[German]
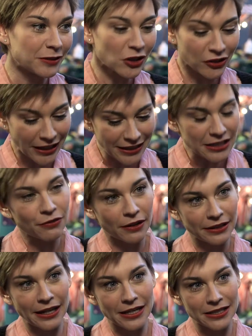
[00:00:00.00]
und die Strecke ist vor
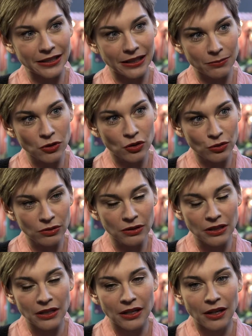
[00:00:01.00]
allen Dingen extrem schön.
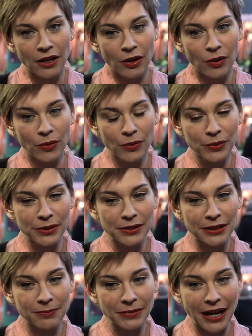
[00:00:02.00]

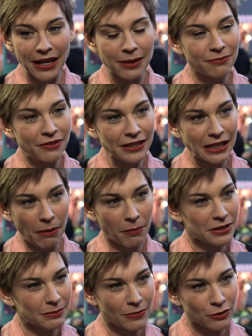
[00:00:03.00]
Und ähm, gerade im Winter,
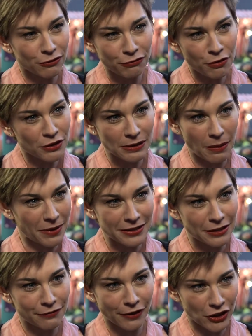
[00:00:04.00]
manchmal sieht man so Füchse, manchmal
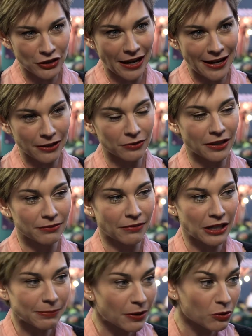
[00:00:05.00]
ist es verschneit und dann,
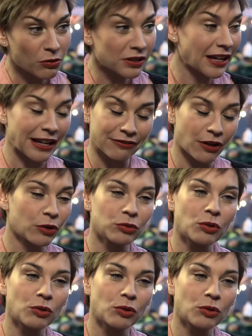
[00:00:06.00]
manchmal gucke ich einfach auch